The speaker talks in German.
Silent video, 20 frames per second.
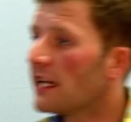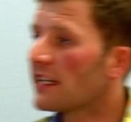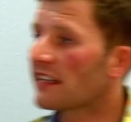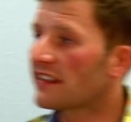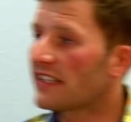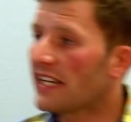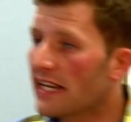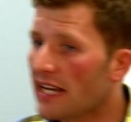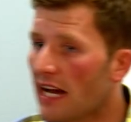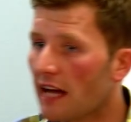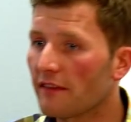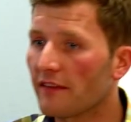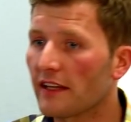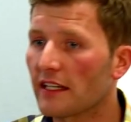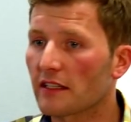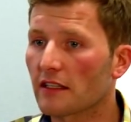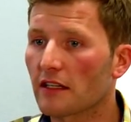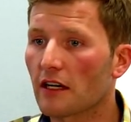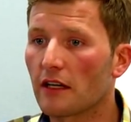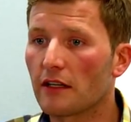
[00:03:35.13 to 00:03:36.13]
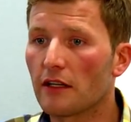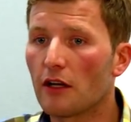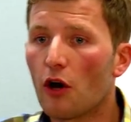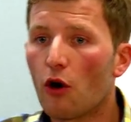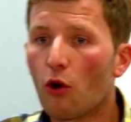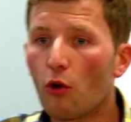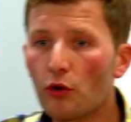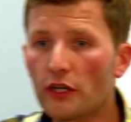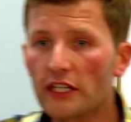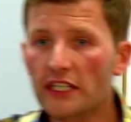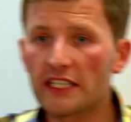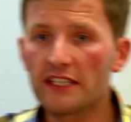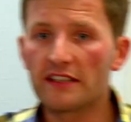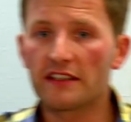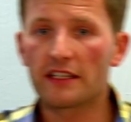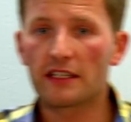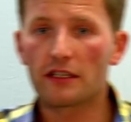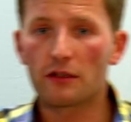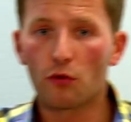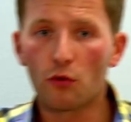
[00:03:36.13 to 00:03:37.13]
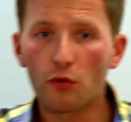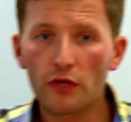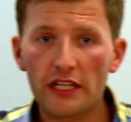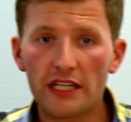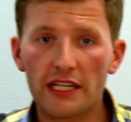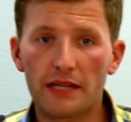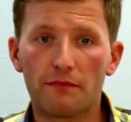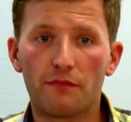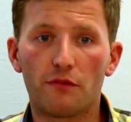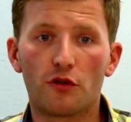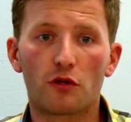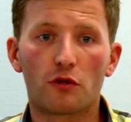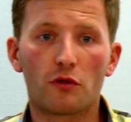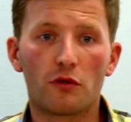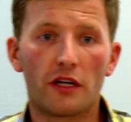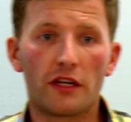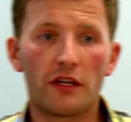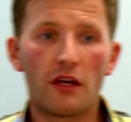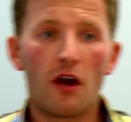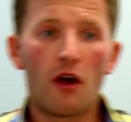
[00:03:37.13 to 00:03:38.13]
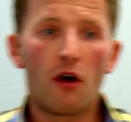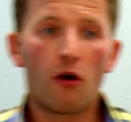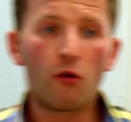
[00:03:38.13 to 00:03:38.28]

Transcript: das jeder anwenden kann, ohne Risiken, ohne Nebenwirkungen,